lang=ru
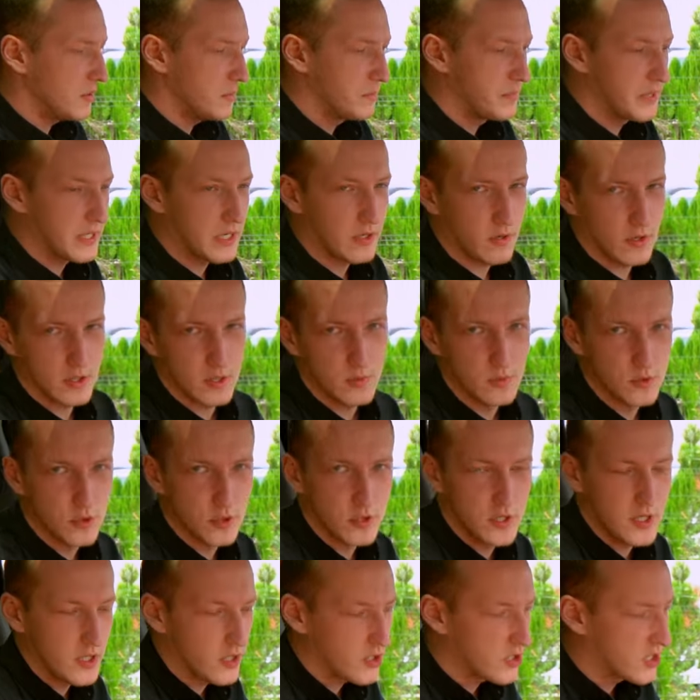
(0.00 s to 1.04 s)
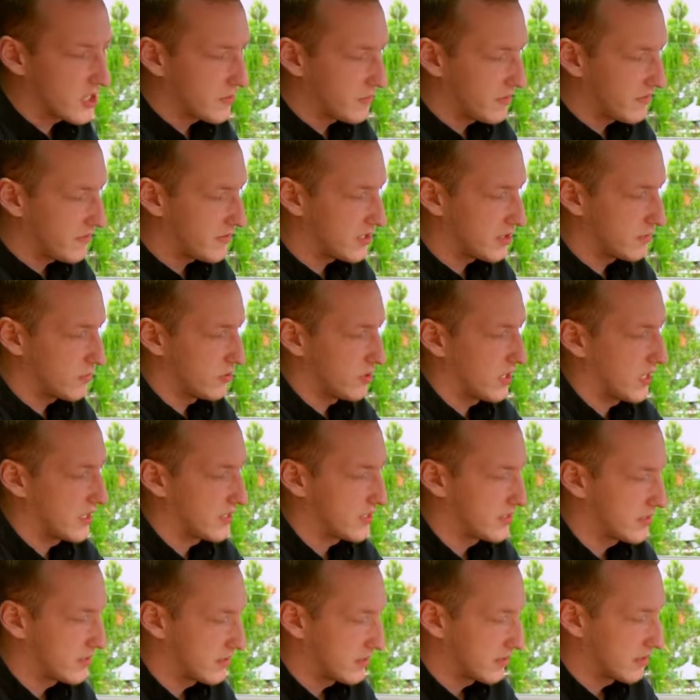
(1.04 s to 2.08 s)
Переходим чуть ниже, и мы видим у
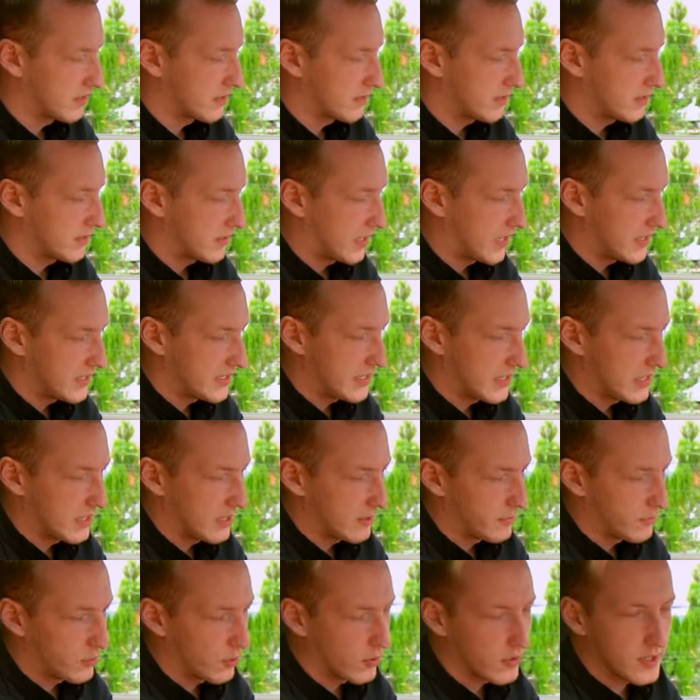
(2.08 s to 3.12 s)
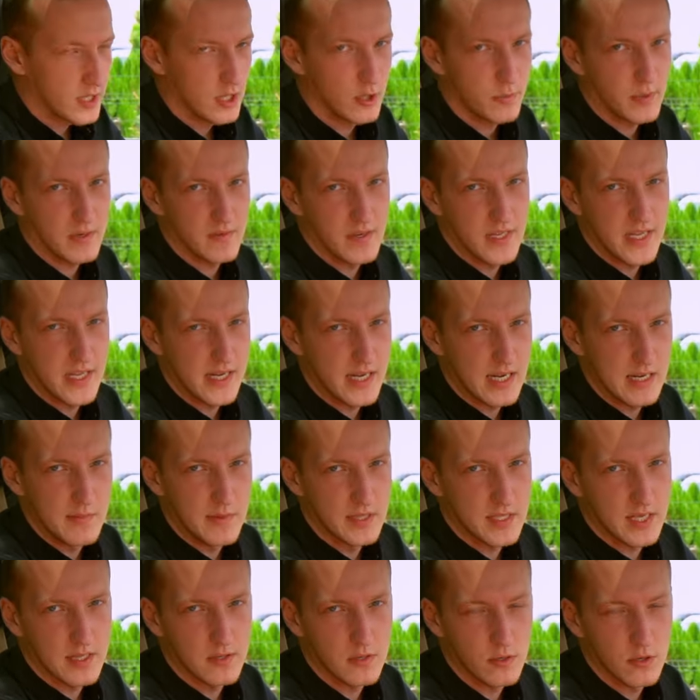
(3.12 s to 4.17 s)
нас э, отдельный блок для управления
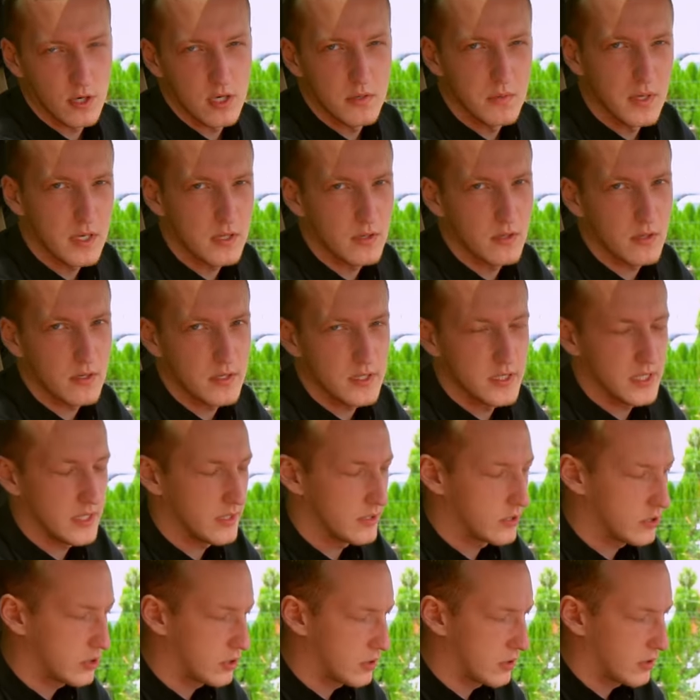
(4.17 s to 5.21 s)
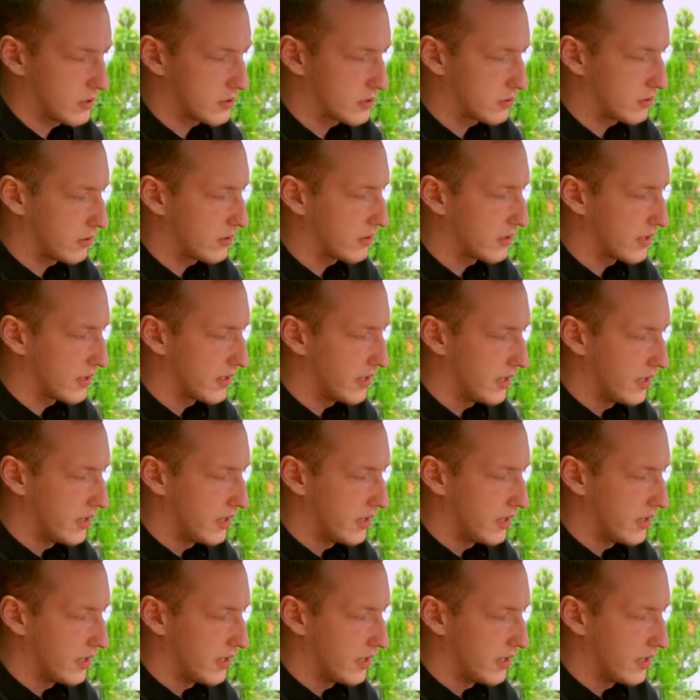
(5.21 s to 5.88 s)
климат-контролем, который здесь четырехзонный.